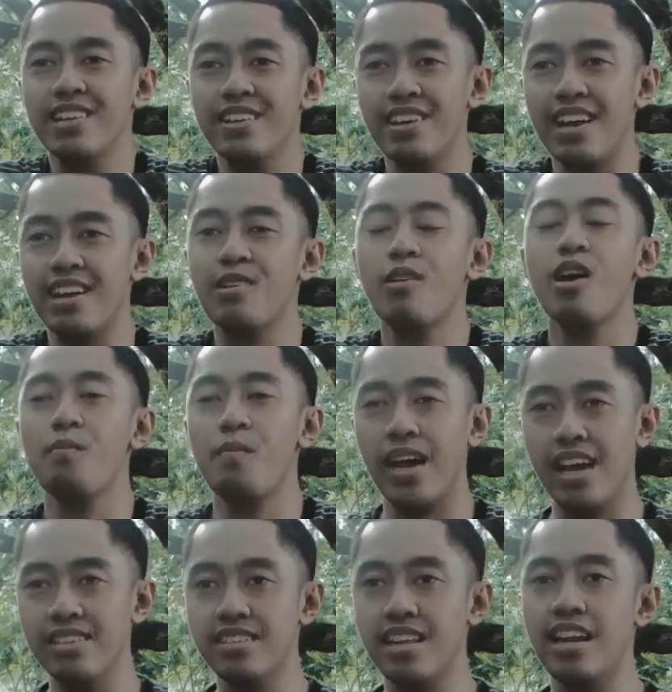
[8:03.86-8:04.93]
gitu kadang gue nggak
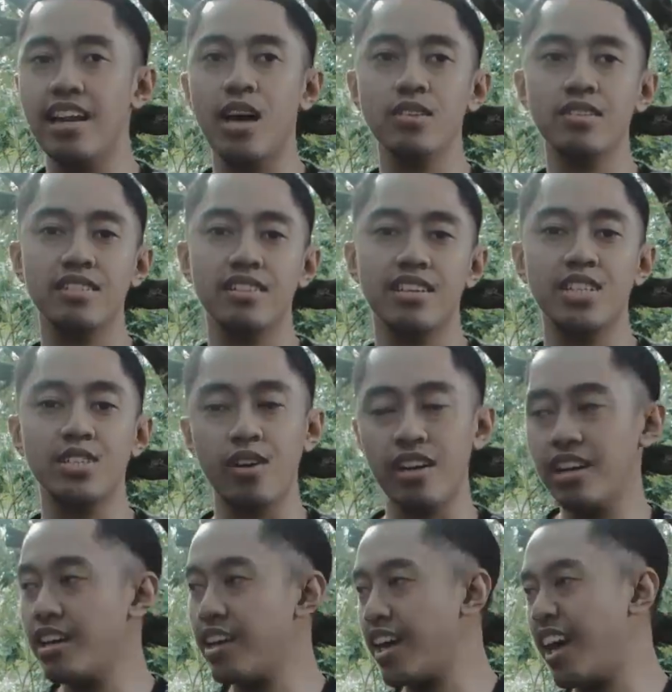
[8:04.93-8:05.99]
pengen stand out
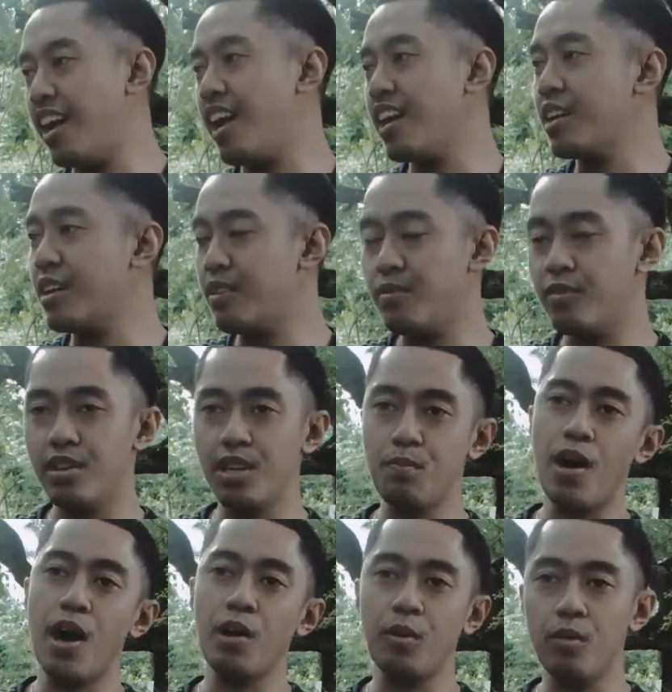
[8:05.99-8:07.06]
kecuali kayak lagi di
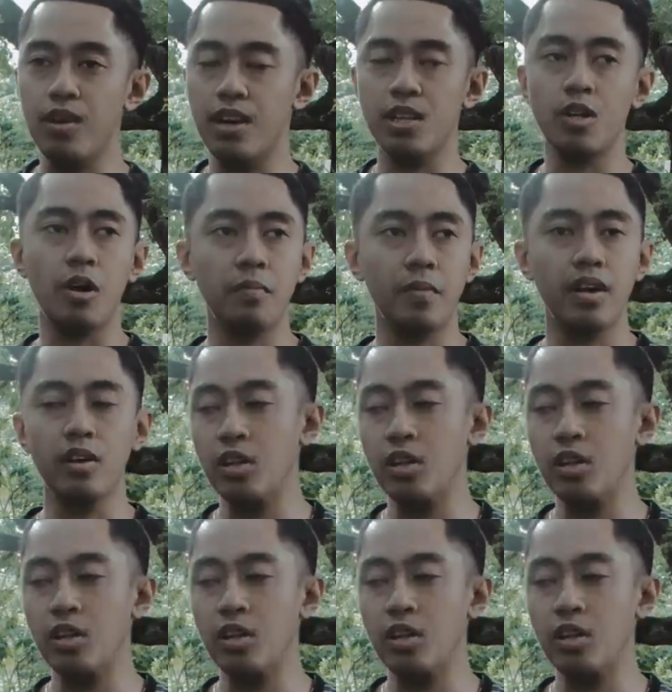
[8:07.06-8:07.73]
panggung atau apa